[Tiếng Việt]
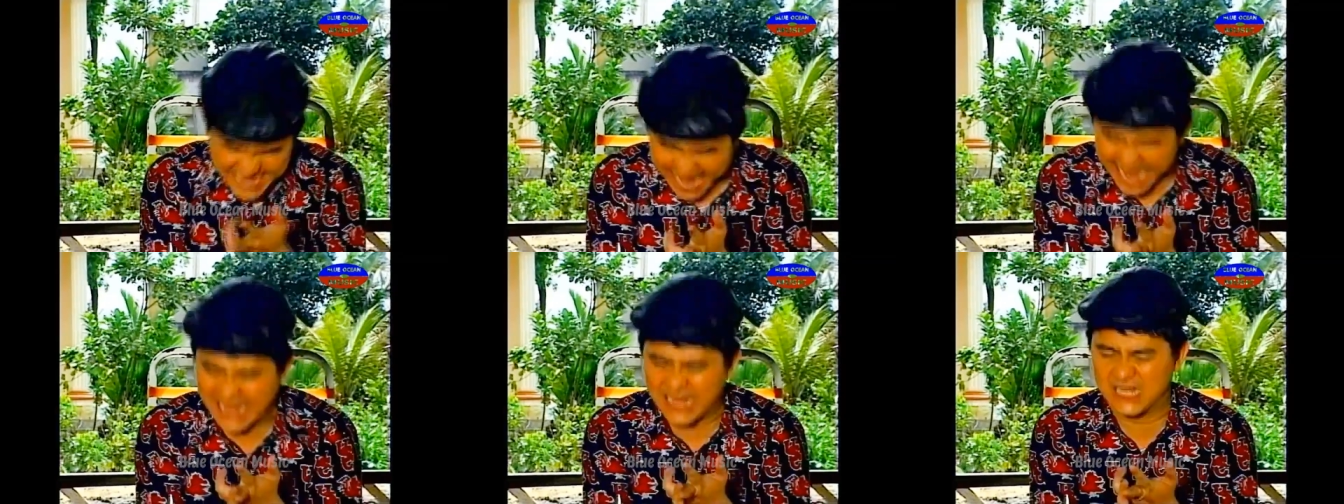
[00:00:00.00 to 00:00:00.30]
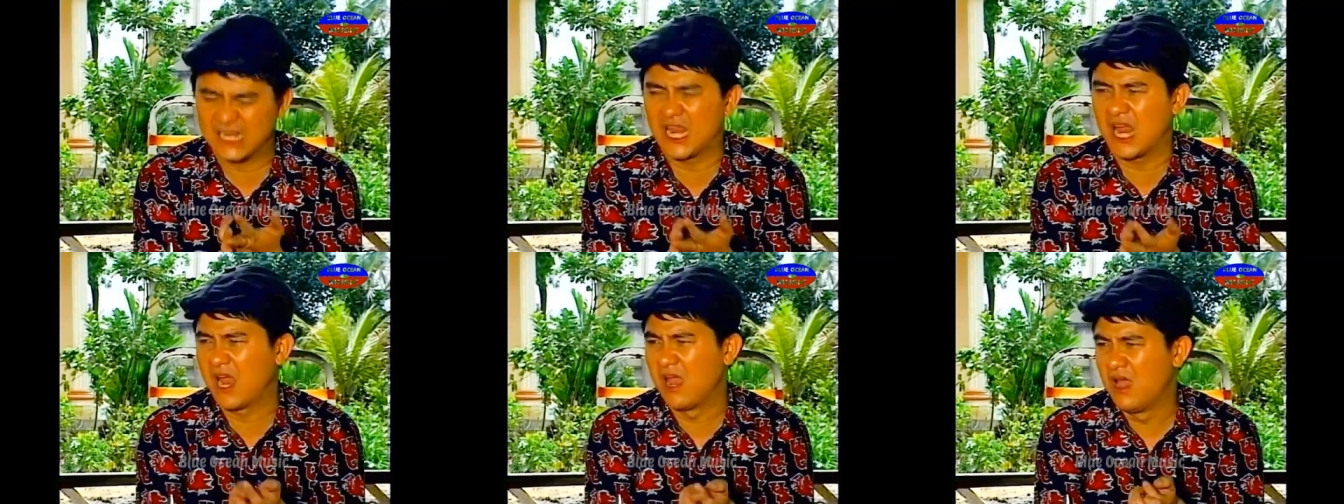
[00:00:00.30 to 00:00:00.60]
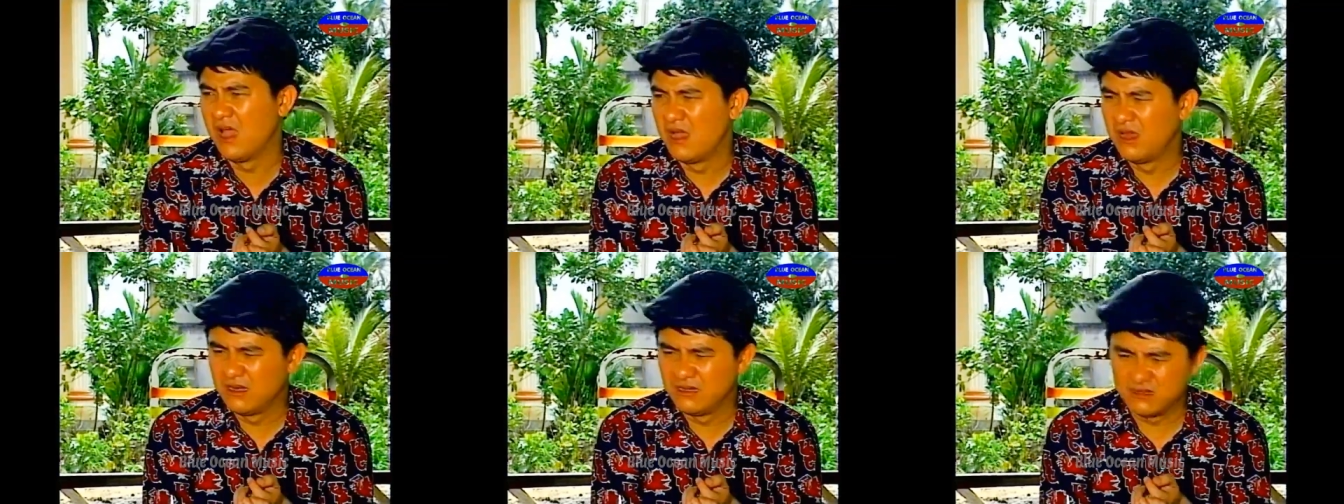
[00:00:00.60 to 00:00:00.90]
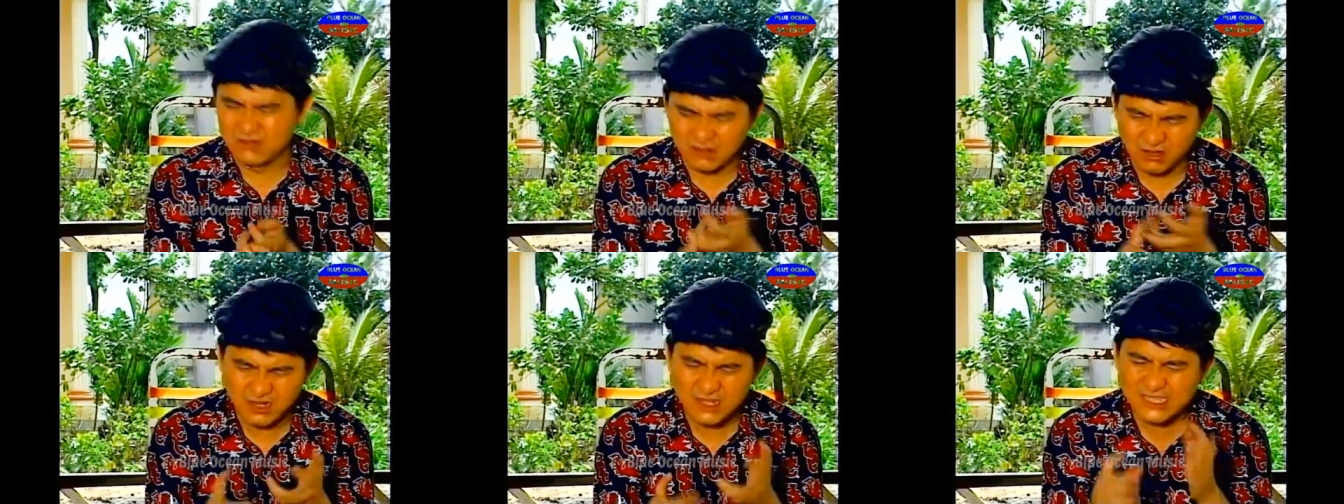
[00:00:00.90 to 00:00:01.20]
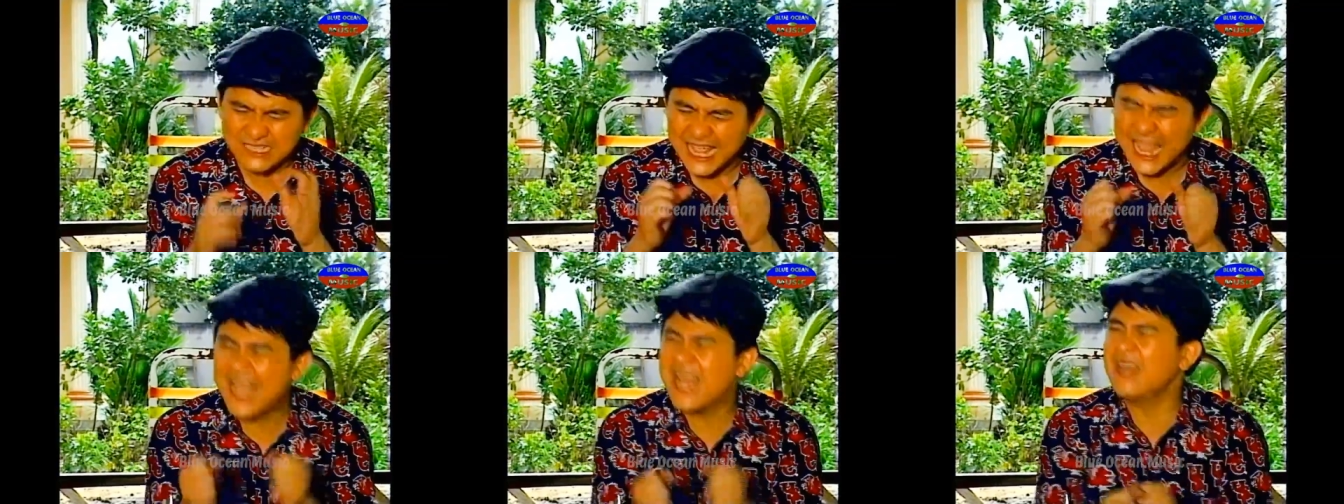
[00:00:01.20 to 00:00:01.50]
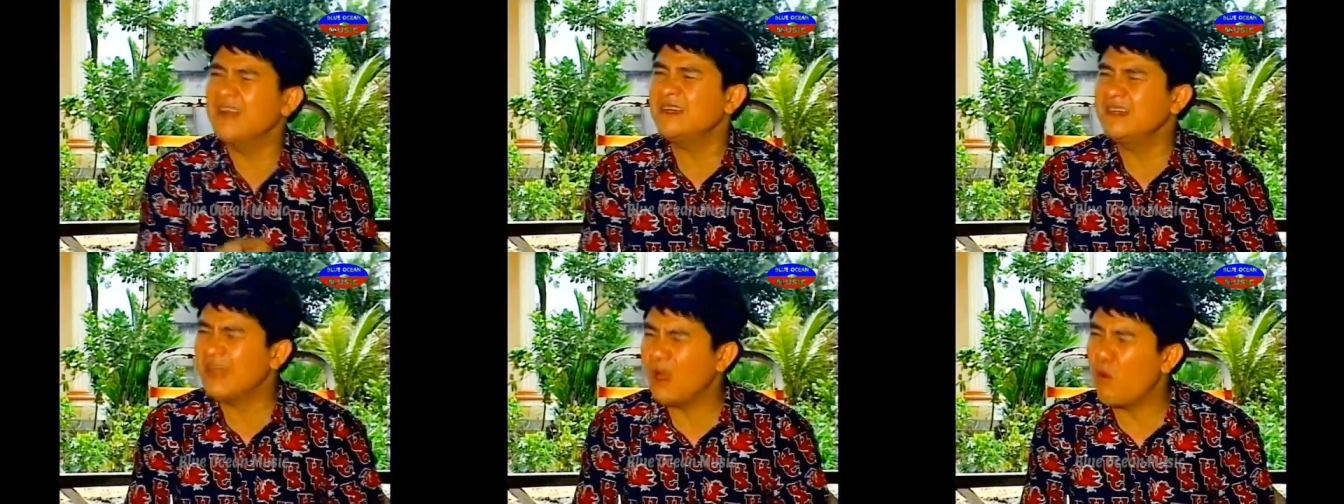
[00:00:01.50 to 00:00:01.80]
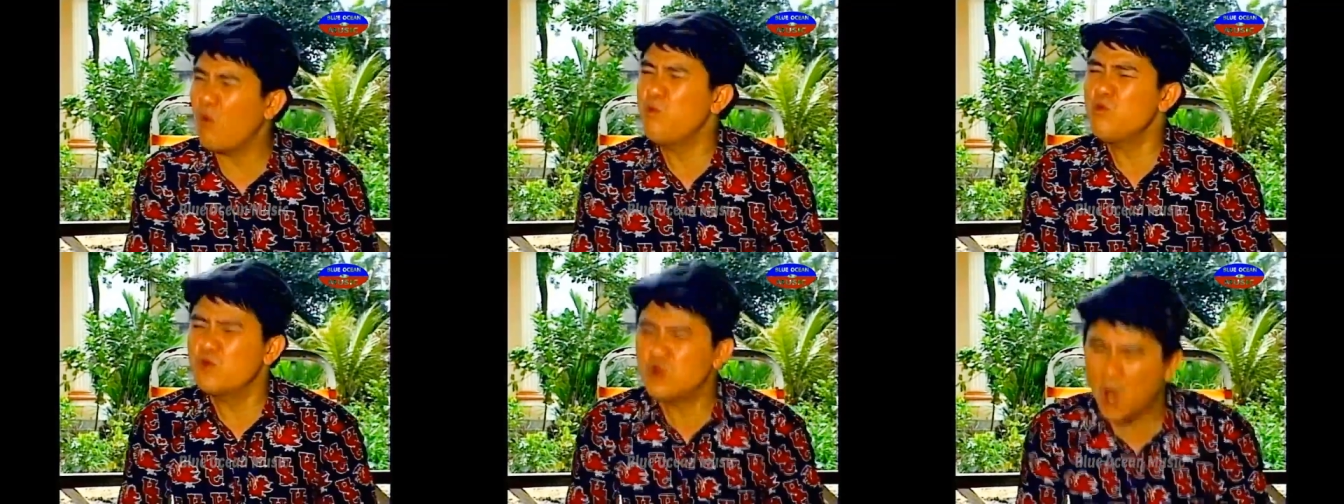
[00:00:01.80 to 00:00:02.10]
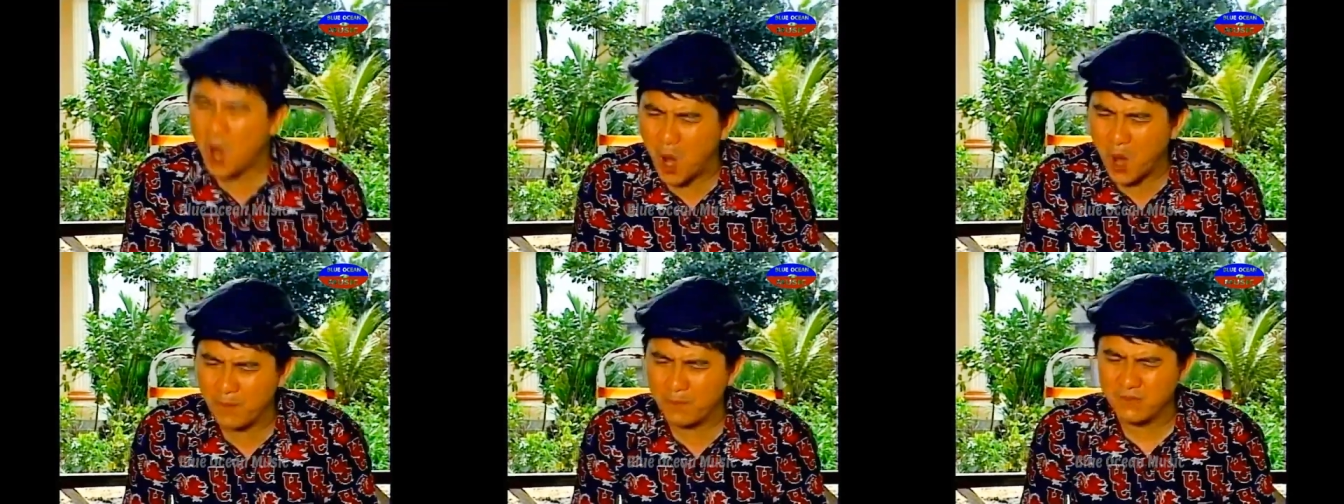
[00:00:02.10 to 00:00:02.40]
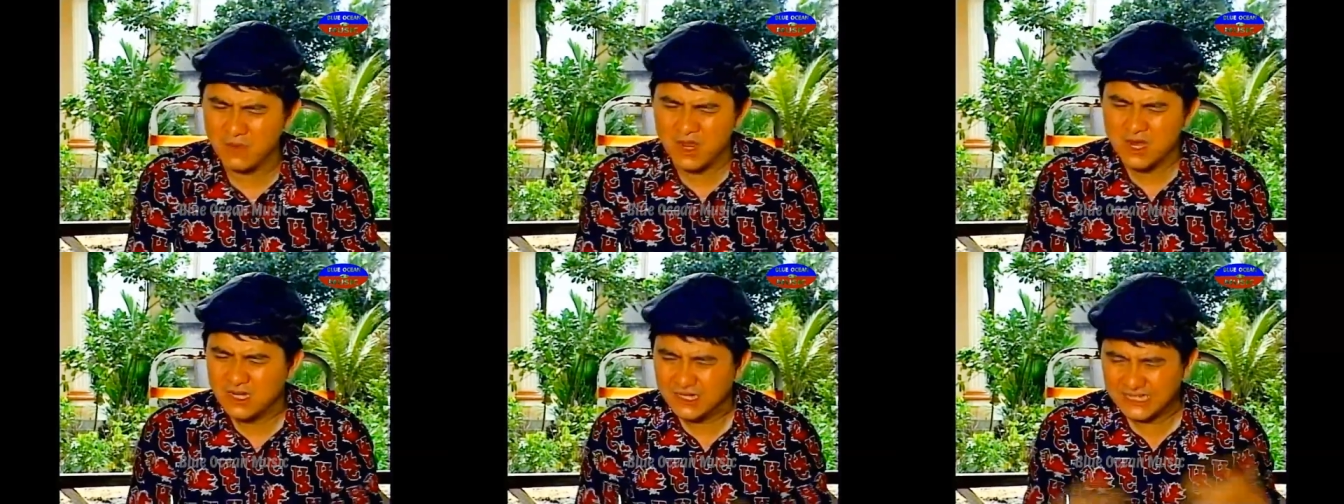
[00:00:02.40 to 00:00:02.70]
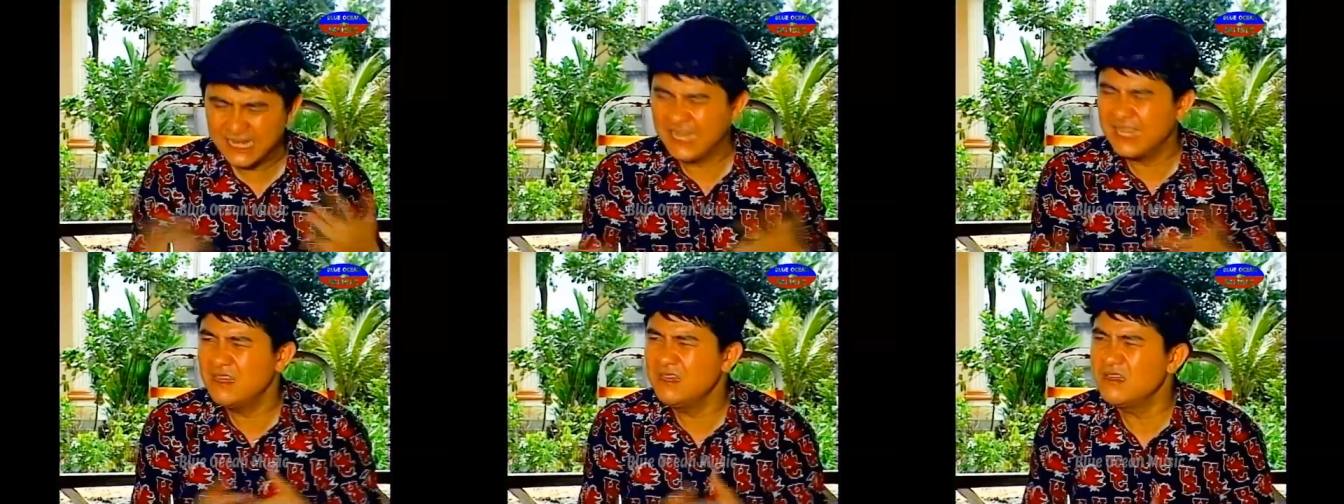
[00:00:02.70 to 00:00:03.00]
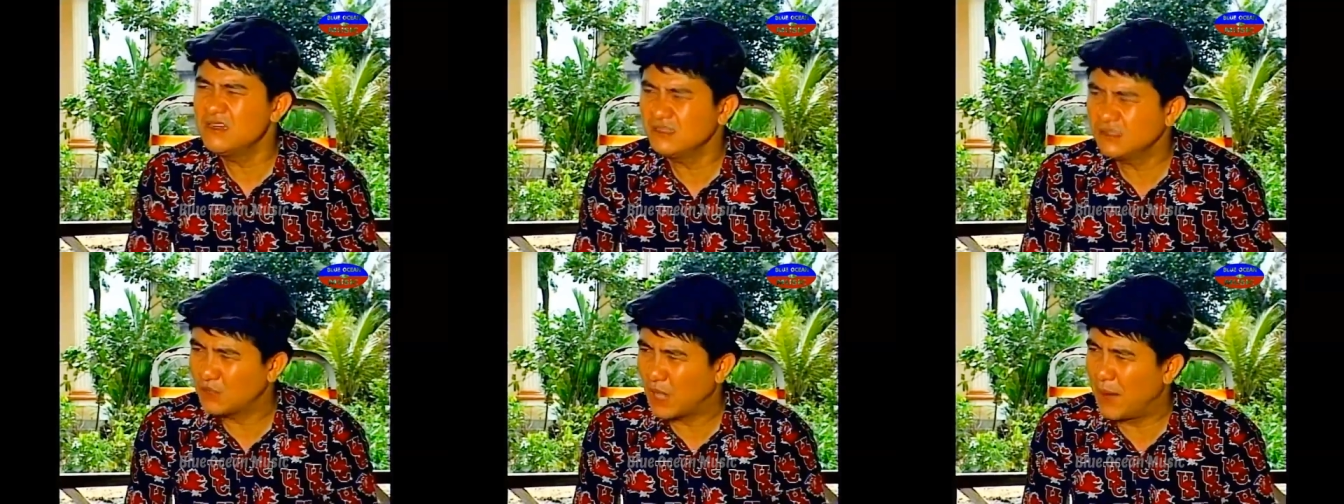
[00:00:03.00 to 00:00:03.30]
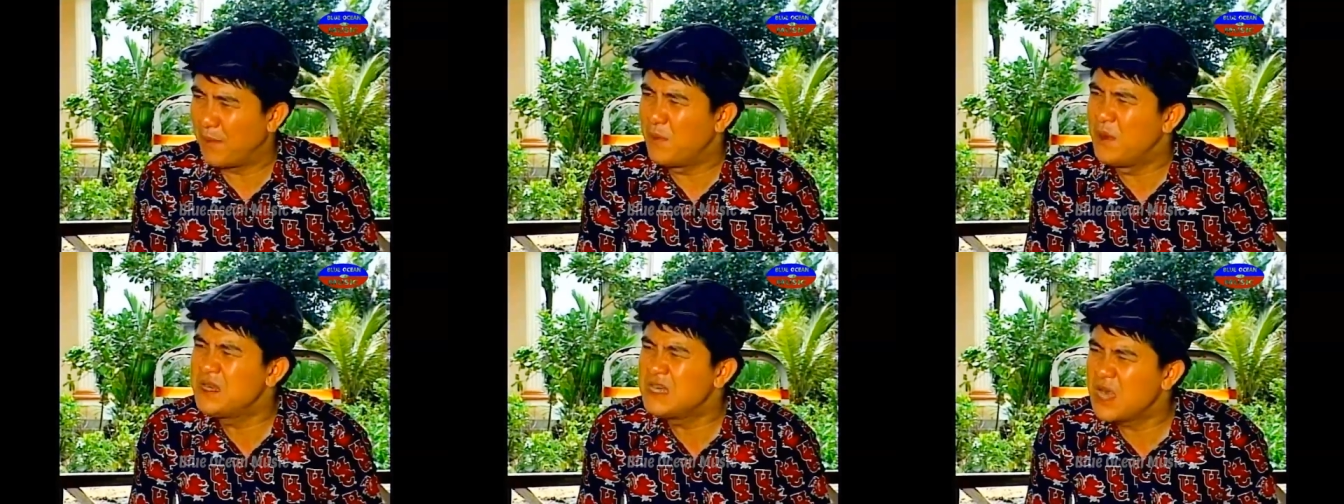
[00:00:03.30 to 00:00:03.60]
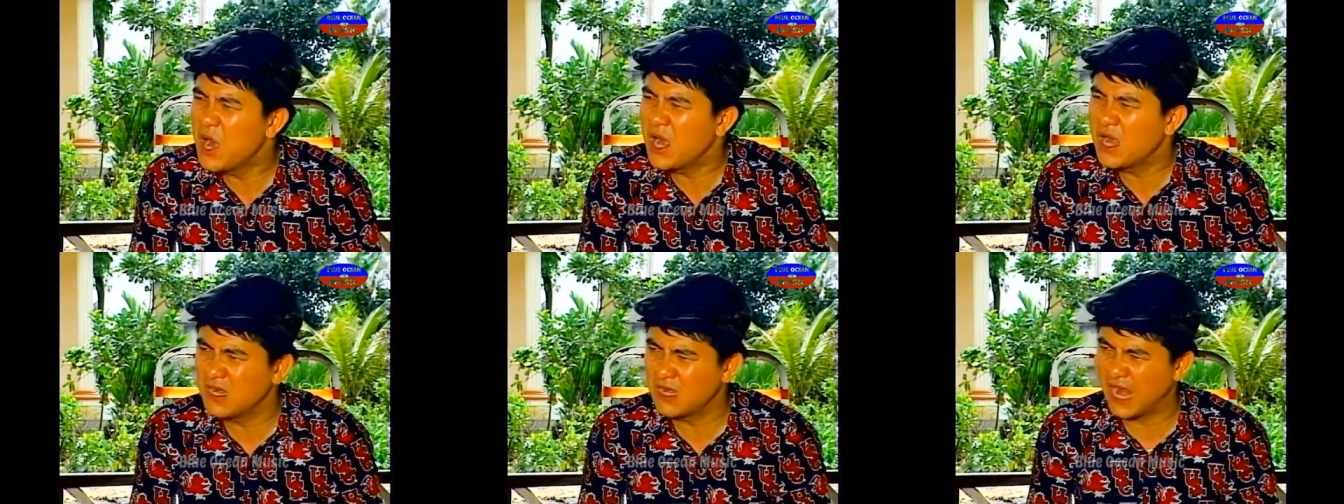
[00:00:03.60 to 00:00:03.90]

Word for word: chặt, rửa chén nấu cơm, gánh nước dần dần.